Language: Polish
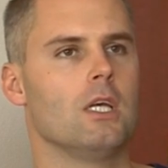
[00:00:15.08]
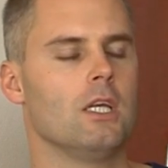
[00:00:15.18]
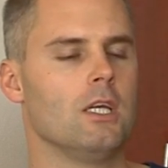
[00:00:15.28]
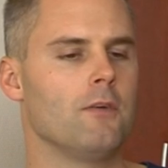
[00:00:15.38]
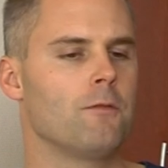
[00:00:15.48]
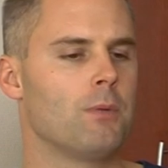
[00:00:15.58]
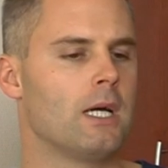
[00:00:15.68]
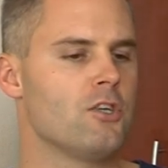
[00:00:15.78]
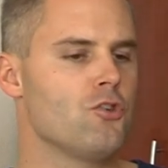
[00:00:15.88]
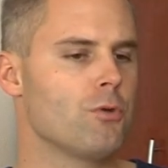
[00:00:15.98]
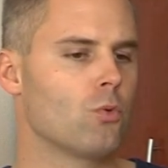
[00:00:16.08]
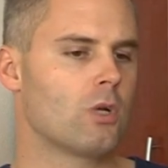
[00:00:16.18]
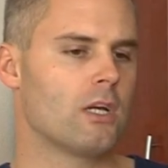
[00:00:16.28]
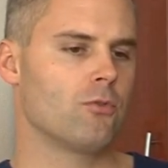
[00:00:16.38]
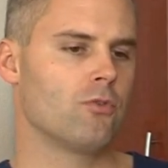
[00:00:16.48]
I w mechanizmie
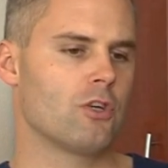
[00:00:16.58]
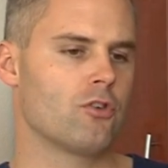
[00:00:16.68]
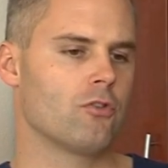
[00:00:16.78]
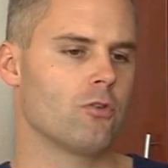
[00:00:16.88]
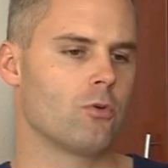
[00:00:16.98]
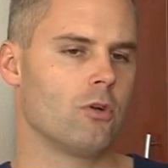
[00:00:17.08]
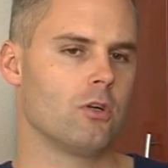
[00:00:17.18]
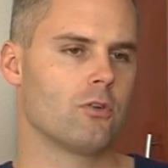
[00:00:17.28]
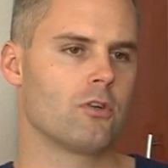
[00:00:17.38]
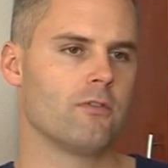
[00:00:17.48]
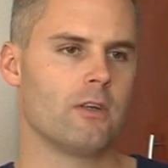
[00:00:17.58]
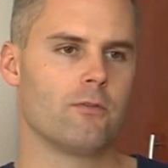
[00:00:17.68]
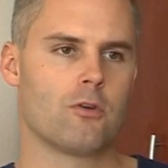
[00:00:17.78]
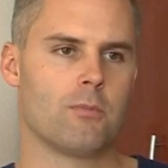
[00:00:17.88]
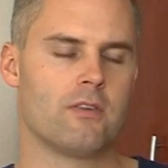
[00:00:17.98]
urazu znaczącą rolę odgrywa
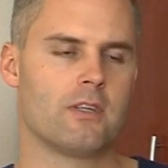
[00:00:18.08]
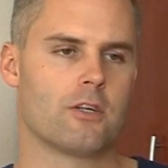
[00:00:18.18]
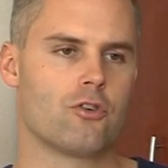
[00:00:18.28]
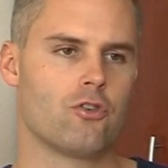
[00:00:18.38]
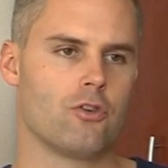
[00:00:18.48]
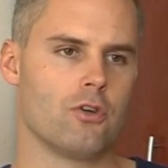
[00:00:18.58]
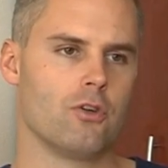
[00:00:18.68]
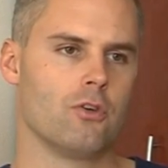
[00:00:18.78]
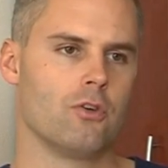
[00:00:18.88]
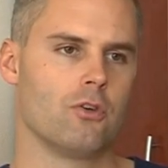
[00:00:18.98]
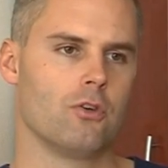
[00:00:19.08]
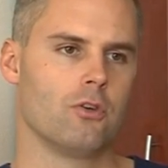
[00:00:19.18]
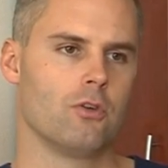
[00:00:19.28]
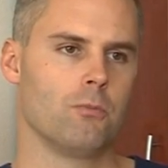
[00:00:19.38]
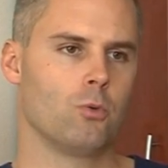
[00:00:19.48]
informacja, czy
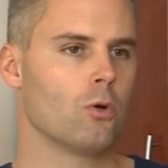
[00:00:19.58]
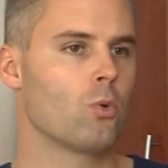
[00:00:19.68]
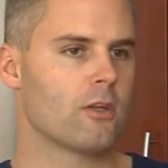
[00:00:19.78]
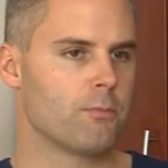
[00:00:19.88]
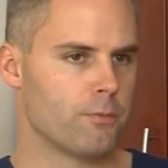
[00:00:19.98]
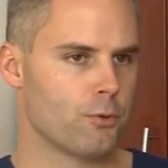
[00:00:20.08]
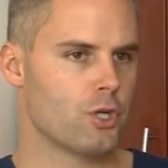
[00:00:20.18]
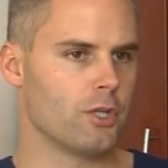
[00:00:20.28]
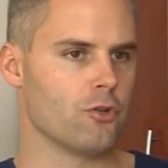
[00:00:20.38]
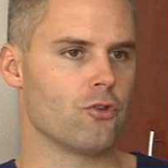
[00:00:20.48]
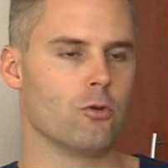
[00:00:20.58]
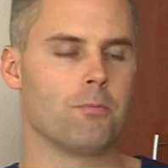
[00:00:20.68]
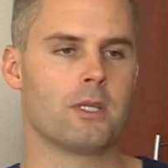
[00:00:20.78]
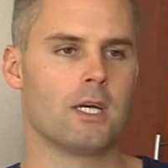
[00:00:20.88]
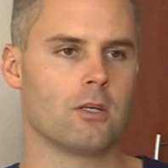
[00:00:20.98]
był to uraz bezpośredni, czyli
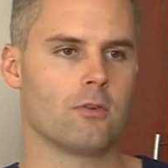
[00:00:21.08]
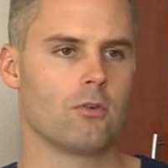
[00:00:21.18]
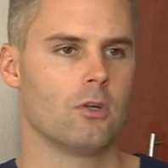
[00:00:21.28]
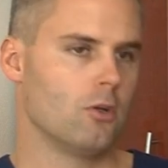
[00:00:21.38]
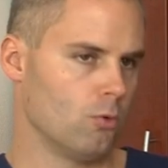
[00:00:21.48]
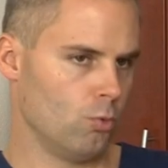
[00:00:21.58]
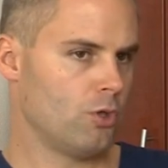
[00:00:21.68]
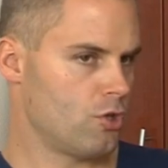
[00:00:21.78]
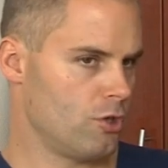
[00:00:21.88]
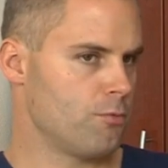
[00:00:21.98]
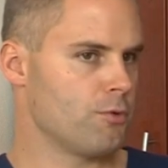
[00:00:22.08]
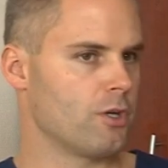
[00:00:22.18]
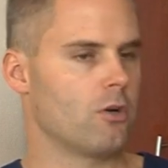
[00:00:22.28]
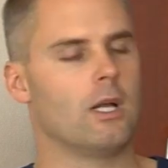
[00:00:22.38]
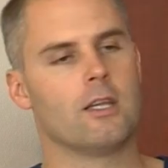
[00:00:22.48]
upadając uderzyliśmy się
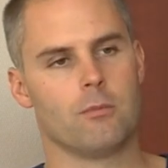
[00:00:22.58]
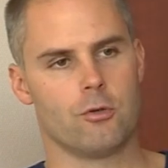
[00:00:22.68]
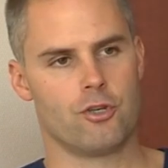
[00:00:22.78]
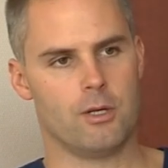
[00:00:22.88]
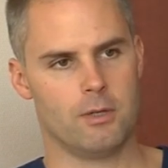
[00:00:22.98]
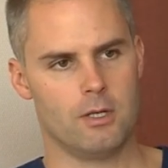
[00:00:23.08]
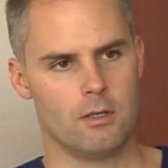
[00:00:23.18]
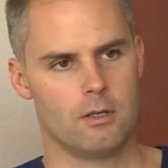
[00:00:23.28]
kolanem o ziemię,